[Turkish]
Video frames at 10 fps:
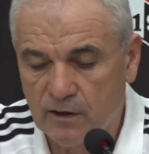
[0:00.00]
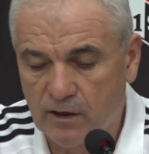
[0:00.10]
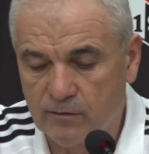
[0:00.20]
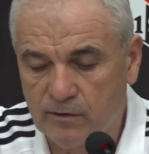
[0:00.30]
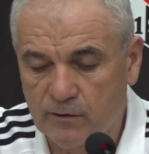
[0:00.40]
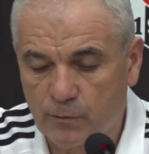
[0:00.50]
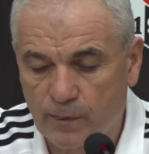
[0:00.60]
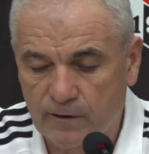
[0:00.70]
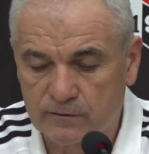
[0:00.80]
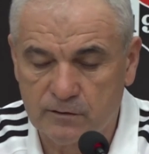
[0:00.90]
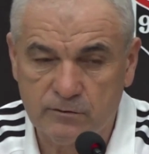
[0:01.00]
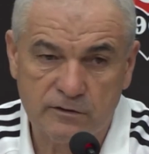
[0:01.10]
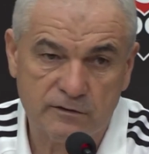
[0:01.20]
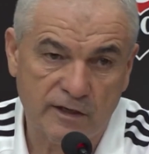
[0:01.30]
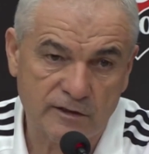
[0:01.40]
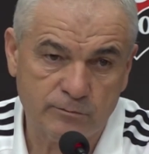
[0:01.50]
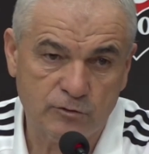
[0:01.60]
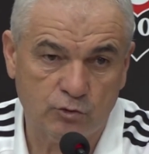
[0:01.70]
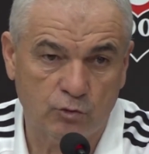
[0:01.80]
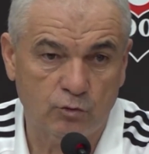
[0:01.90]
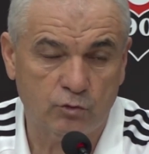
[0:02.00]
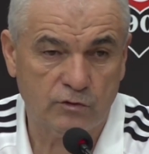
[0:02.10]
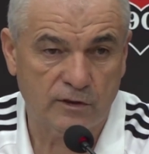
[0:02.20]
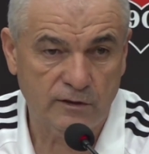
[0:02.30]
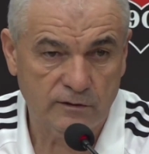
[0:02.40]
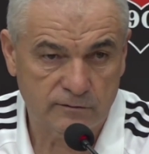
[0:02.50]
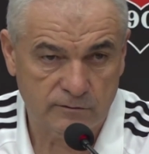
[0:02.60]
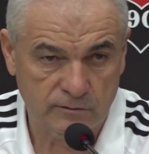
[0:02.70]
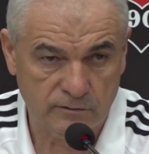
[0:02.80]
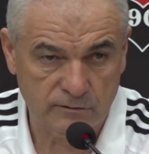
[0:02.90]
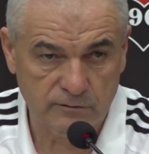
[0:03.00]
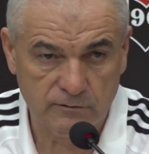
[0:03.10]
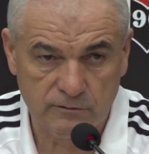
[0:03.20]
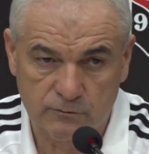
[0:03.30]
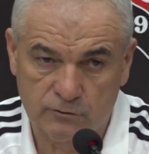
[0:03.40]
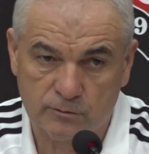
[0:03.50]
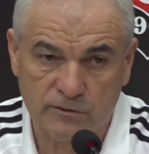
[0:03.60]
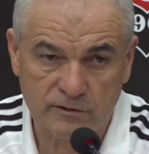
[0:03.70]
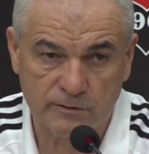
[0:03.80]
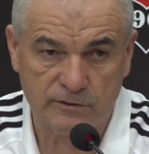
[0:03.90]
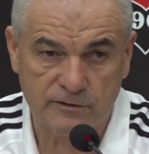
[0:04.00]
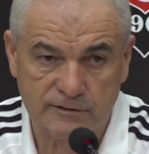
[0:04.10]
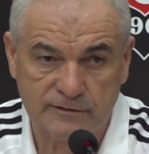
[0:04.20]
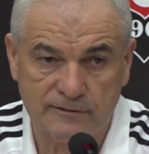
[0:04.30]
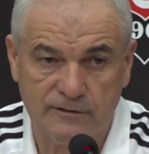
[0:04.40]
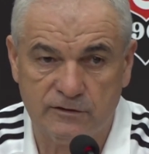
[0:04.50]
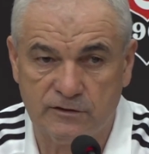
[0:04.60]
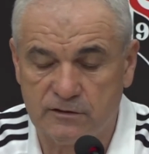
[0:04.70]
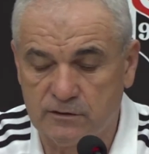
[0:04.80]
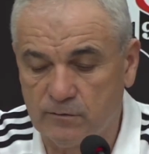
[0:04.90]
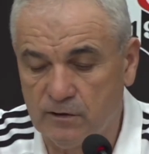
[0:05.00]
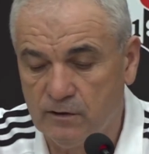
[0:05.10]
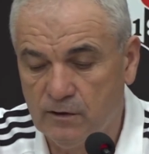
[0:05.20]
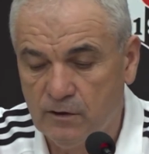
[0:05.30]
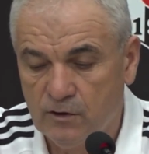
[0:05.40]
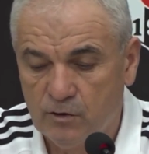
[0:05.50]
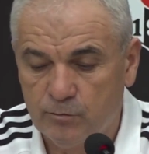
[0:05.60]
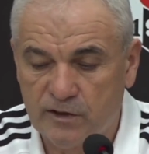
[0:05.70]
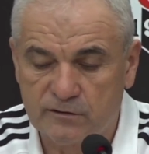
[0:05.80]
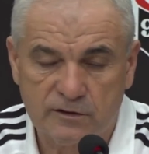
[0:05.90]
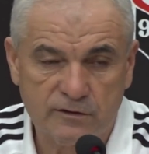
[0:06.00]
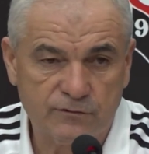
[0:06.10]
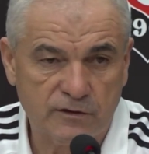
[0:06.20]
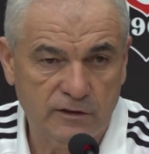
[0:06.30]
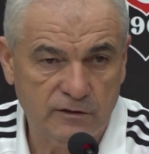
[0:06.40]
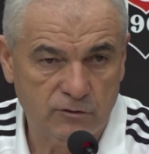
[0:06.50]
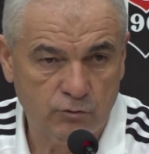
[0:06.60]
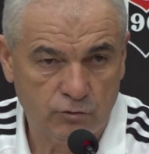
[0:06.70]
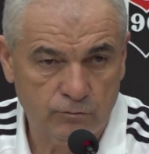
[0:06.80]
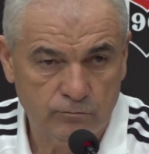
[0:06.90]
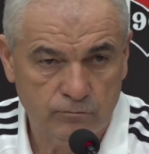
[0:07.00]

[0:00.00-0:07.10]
Ama tabii ki ters bir şey olursa ee, o zaman tabii ki sıkıntı yaşarız ama ben taraftara inanıyorum.